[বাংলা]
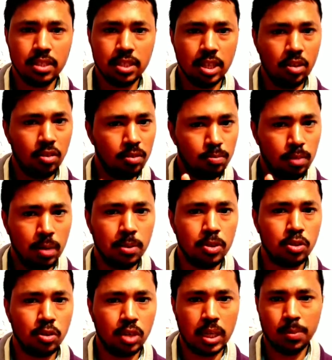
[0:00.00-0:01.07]
সেরকম ভাবে
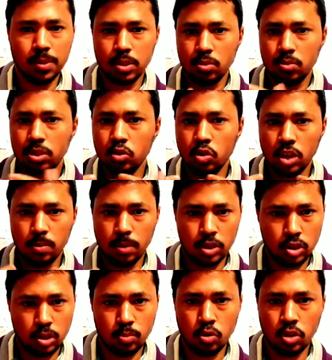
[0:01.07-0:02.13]
যখন আমাদের শরীরে জলের
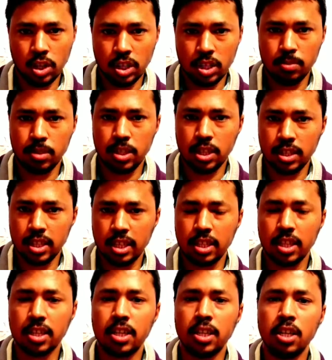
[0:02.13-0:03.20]
ভারসাম্য অনেকটা ঠিকঠাক
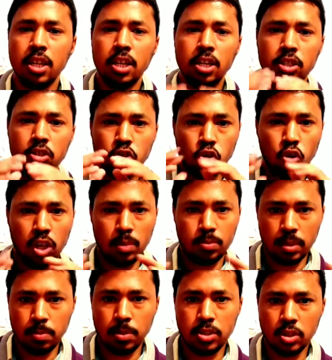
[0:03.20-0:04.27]
থাকে জল
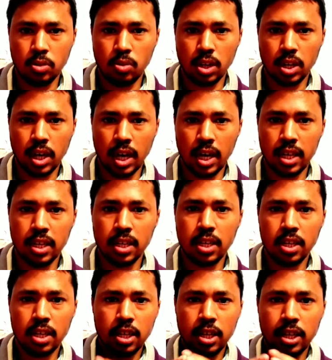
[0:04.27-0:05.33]
আমরা বেশি করে খাই
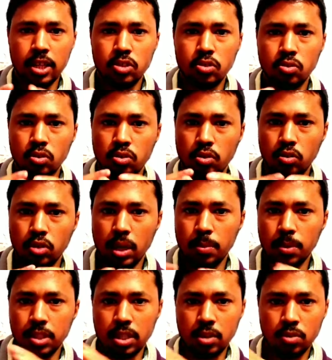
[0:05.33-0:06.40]
এর জন্য তখন
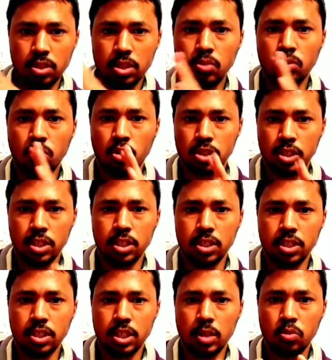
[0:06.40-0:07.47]
আমাদের ওই যে ওর
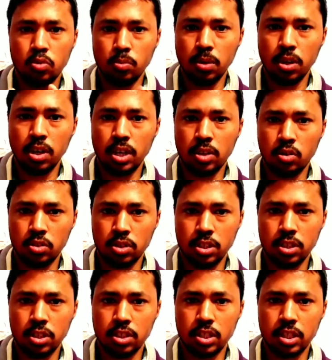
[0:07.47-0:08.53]
কনসেন্ট্রেশনটা ইউরোবিলিনের
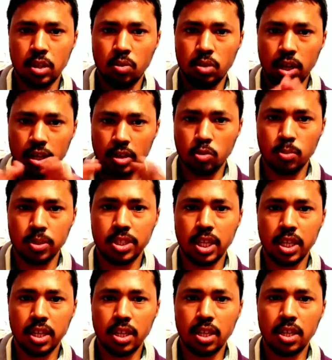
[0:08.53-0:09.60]
কনসেন্ট্রেশনটা অনেকটা কমে
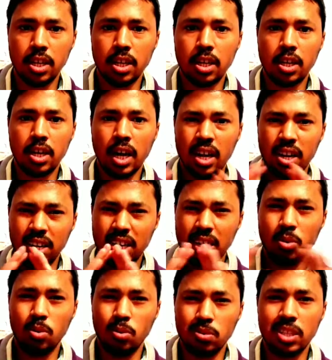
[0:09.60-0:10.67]
যায় হালকা
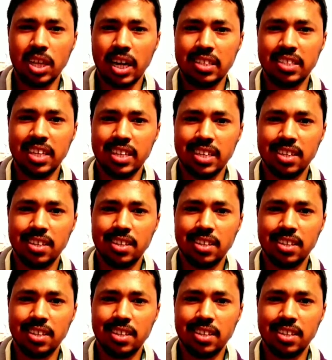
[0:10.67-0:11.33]
হলুদ দেখা যায়